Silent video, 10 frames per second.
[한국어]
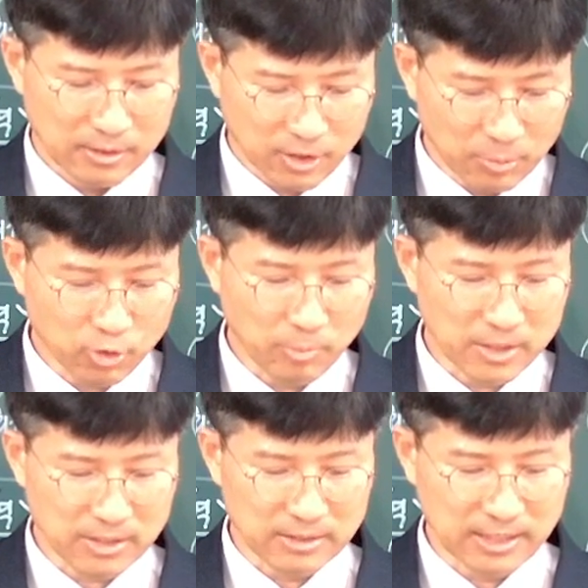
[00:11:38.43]
더불어
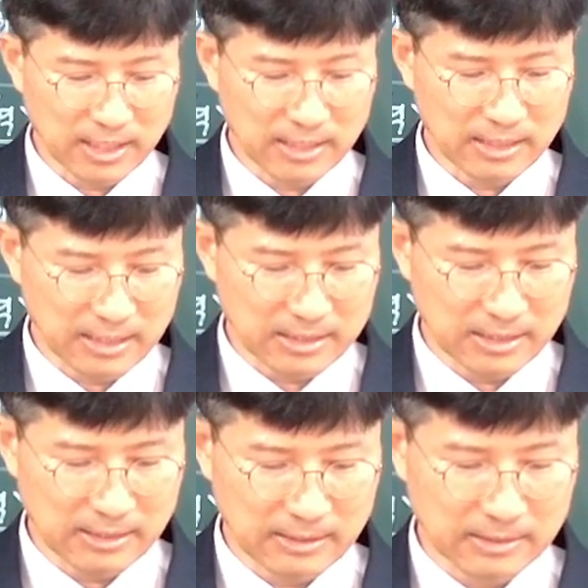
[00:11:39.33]
맺을 언약이
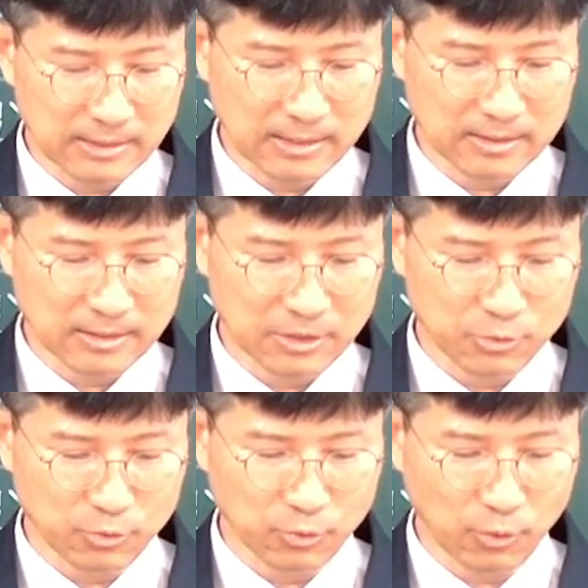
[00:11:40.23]
되리니 그날들
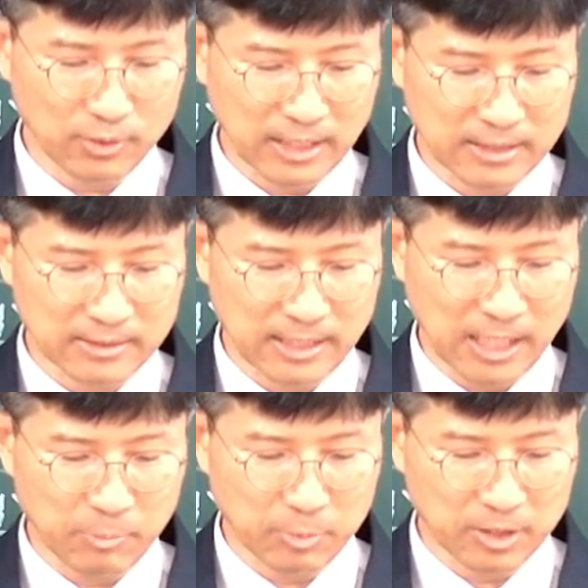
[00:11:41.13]
이후로 나는
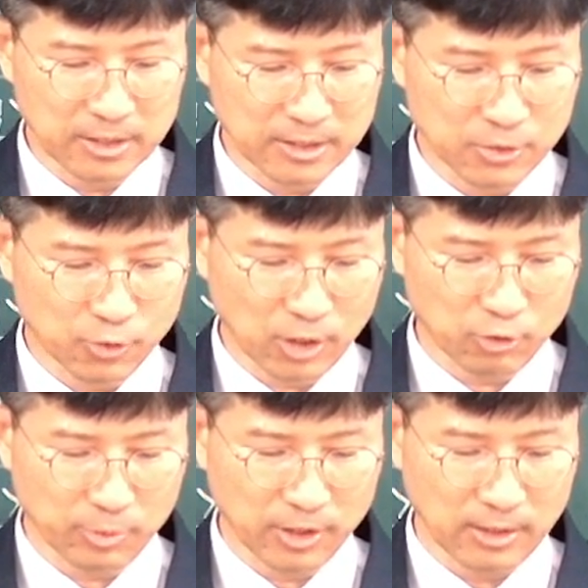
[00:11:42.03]
내 법을 그들 속에
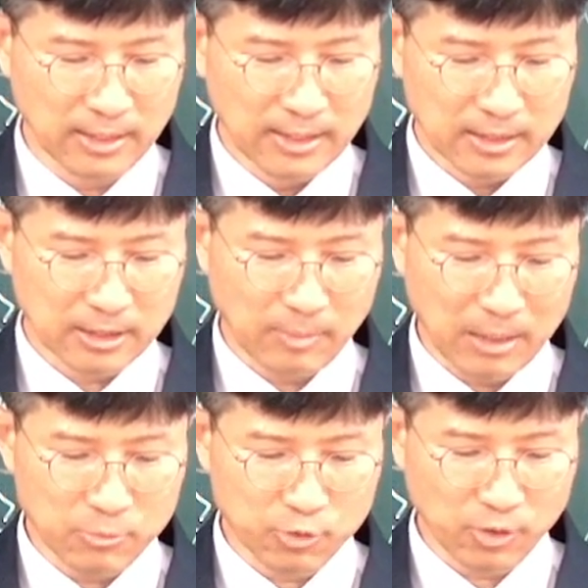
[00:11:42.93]
두며 그들
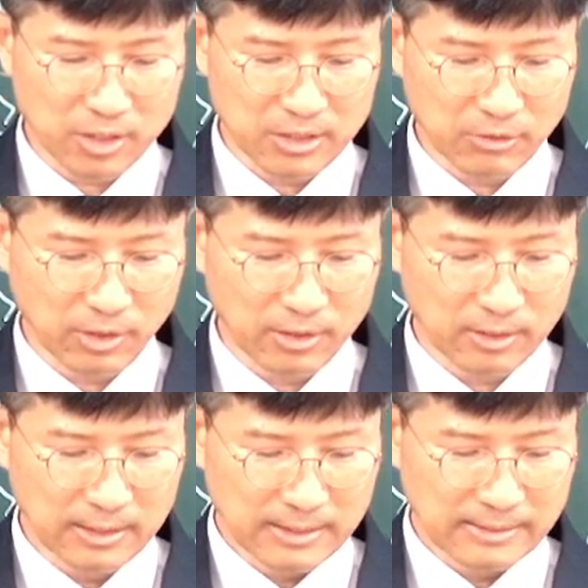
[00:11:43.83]
마음속에 기록하여
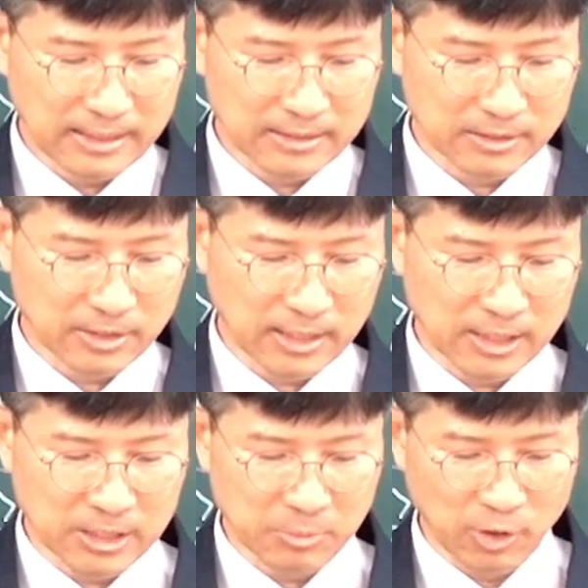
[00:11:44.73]
나는 그들의
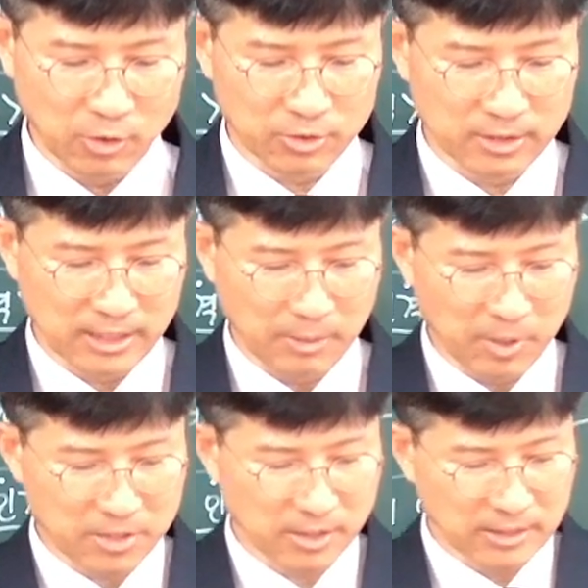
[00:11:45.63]
하나님 되고 그들은 나의
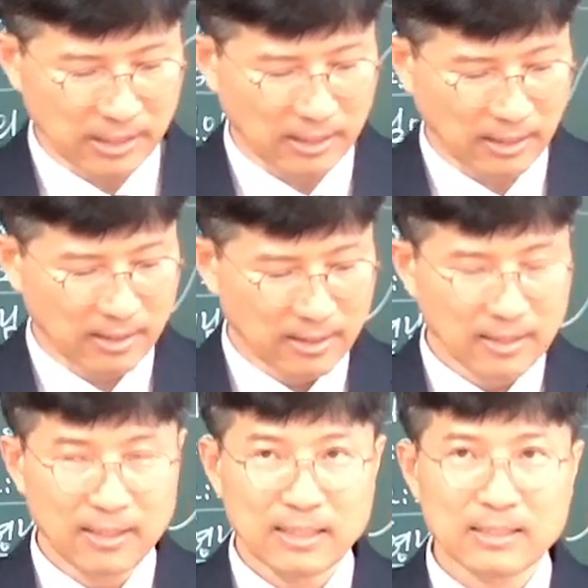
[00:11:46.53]
백성이 되리라.
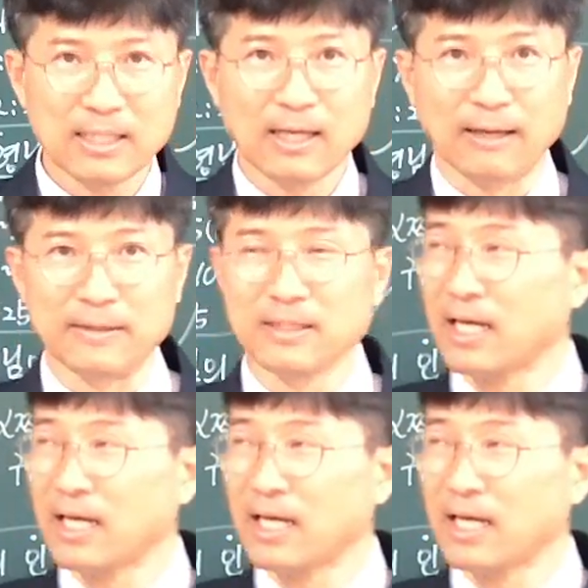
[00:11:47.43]
이게 이게